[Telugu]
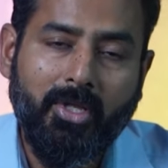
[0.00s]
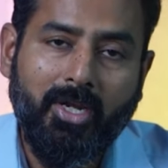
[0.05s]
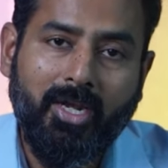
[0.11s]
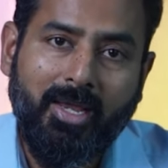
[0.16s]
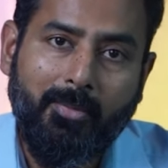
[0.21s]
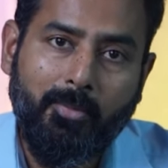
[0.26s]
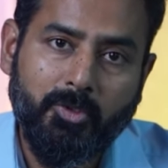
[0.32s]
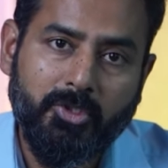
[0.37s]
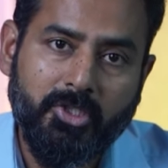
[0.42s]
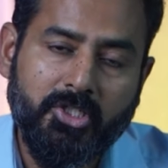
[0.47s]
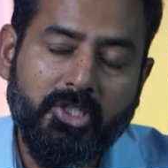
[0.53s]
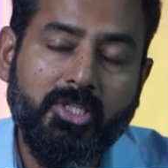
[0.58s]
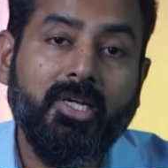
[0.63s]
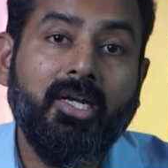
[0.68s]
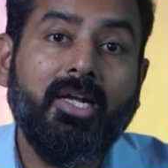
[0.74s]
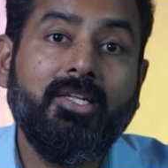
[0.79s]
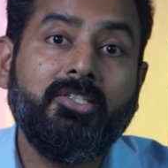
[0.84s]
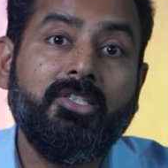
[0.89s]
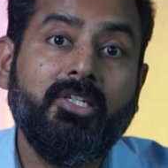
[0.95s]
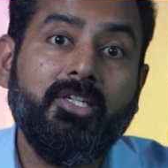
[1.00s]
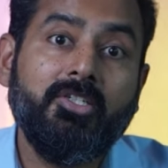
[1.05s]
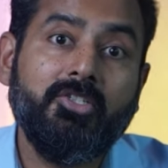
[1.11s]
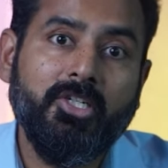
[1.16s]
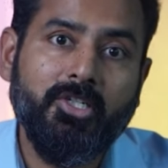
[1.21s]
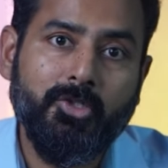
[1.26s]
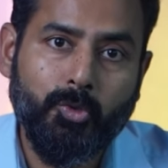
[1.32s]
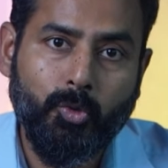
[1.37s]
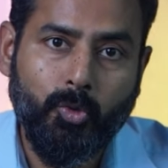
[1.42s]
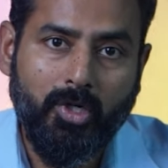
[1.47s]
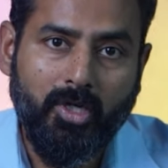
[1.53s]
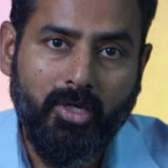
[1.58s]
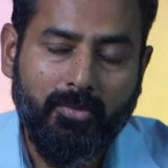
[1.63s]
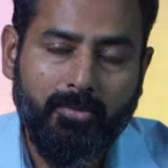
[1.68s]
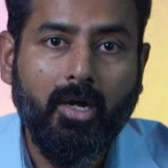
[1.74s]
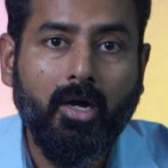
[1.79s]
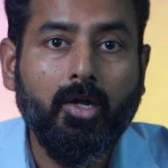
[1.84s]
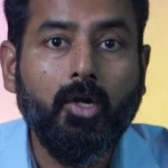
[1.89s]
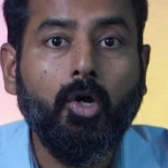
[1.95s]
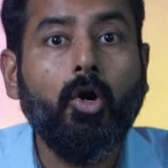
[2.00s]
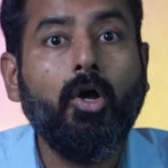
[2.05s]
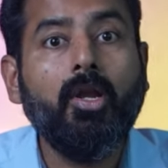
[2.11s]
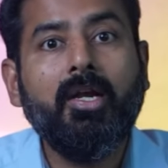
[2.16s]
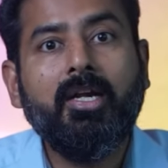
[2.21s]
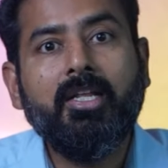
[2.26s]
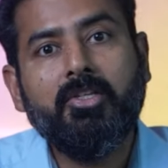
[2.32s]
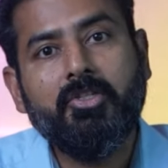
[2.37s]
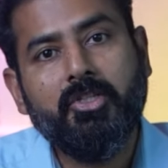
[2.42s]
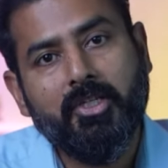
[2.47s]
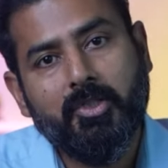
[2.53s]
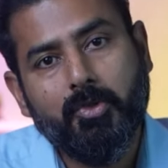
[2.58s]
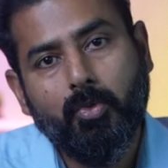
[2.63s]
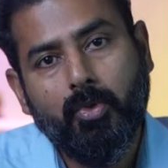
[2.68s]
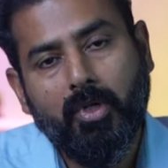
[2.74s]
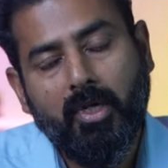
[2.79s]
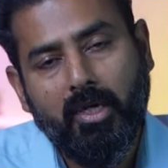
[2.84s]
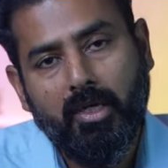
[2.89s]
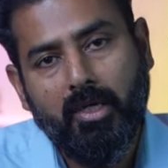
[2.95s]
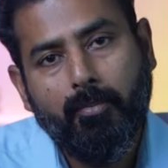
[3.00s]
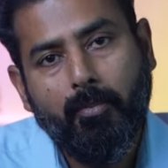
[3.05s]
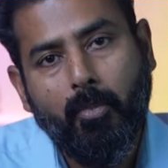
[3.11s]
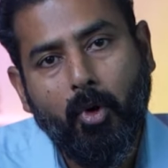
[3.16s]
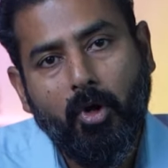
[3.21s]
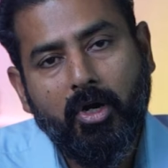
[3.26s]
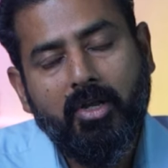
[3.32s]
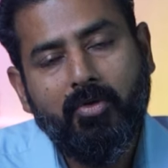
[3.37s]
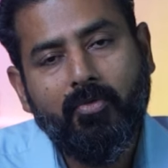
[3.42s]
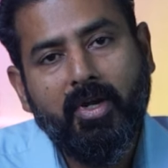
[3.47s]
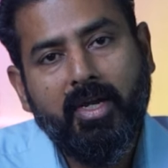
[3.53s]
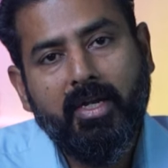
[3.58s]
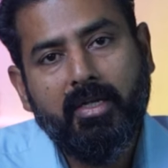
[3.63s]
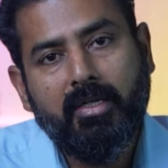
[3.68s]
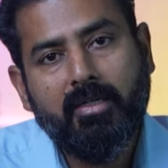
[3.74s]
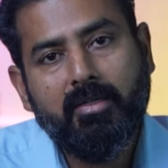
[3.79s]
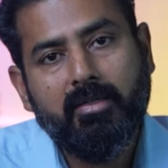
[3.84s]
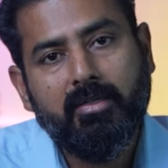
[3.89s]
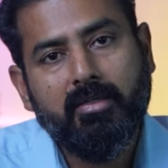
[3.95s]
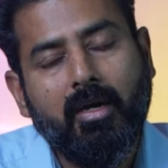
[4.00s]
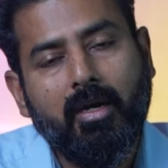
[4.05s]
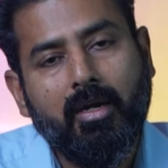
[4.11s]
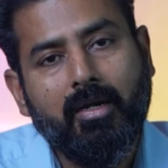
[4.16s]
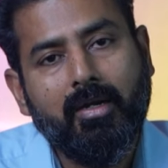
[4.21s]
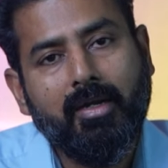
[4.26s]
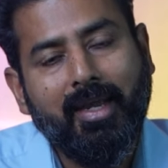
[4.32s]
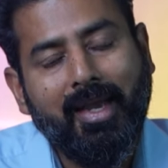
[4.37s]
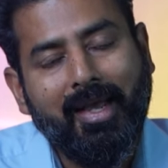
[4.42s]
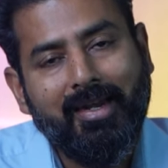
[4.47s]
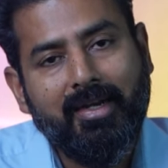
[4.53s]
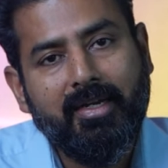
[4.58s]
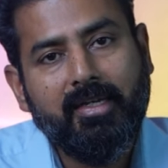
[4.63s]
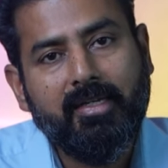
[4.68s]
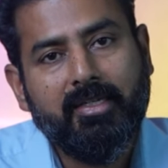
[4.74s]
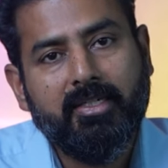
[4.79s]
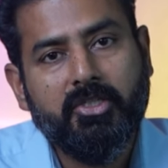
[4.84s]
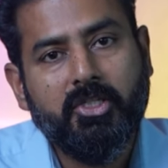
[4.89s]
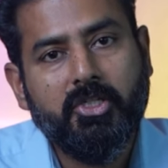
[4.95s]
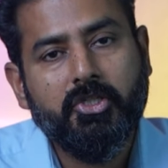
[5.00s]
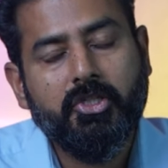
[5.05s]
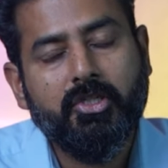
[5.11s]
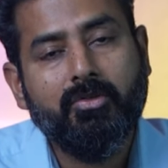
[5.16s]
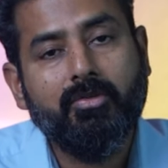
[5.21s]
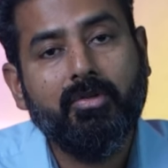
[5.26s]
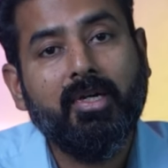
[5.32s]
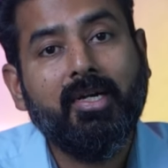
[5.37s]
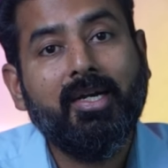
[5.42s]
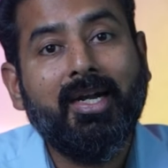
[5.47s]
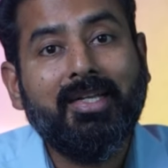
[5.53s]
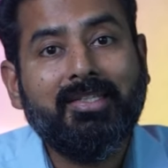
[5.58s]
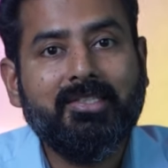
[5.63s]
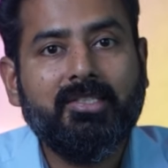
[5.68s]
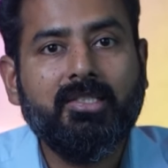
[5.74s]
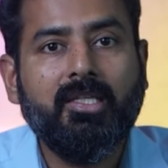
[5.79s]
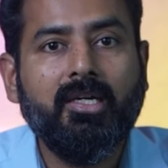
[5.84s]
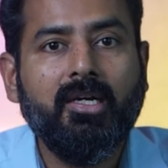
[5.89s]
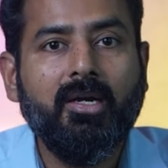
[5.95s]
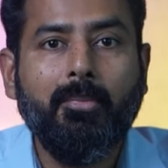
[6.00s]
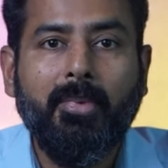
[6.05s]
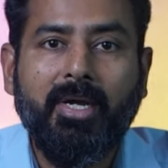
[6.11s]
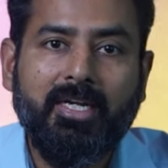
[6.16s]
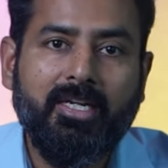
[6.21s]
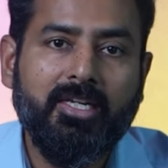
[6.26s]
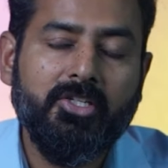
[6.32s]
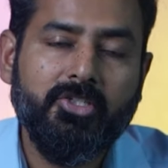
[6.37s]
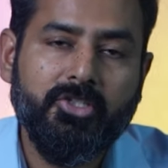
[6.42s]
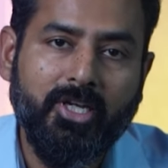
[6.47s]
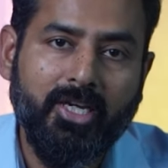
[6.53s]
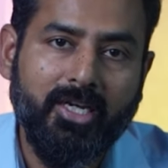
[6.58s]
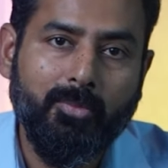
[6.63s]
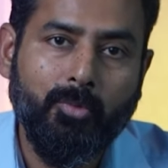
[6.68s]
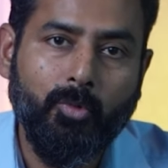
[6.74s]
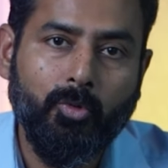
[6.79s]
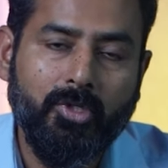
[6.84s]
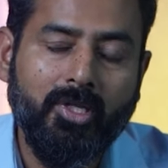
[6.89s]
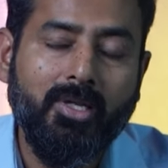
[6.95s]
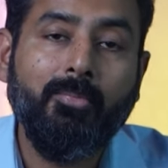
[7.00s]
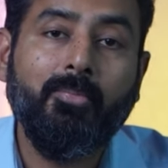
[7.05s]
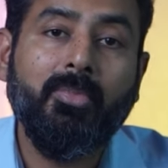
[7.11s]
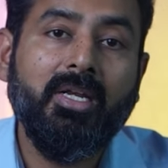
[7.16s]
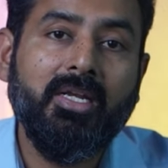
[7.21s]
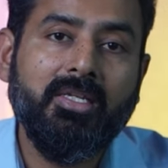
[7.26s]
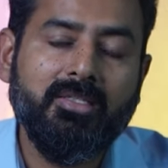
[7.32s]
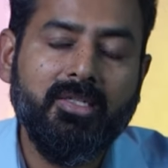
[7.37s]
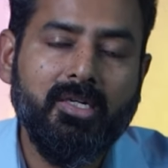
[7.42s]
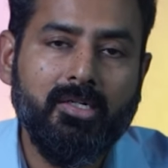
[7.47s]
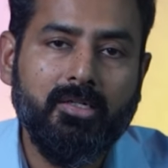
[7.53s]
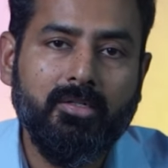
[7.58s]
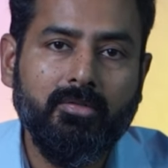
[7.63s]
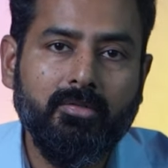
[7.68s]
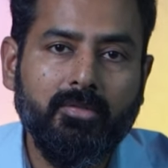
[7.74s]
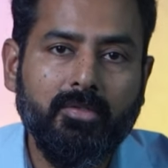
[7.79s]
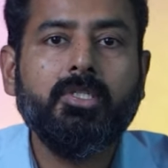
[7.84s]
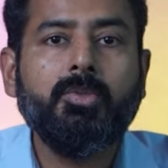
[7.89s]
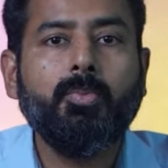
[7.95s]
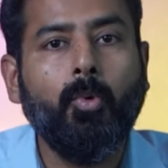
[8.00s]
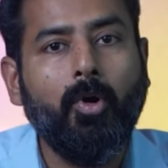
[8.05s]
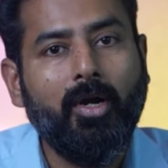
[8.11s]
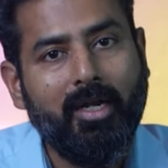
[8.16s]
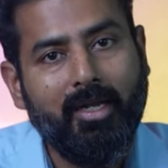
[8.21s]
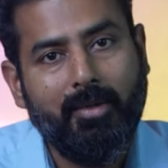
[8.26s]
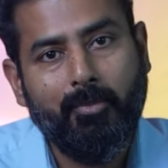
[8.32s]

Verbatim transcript: మీరు సెక్షన్ కన్సిడర్ చేస్తున్నా ఆర్ ఆల్రెడీ చేసుకున్న బాడీ వెయిట్ ఆర్ క్యాలరీ రిస్ట్రిక్షన్ ఖచ్చితంగా మెయింటైన్ చేయకపోతే మీ రిజల్ట్ స్పాయిల్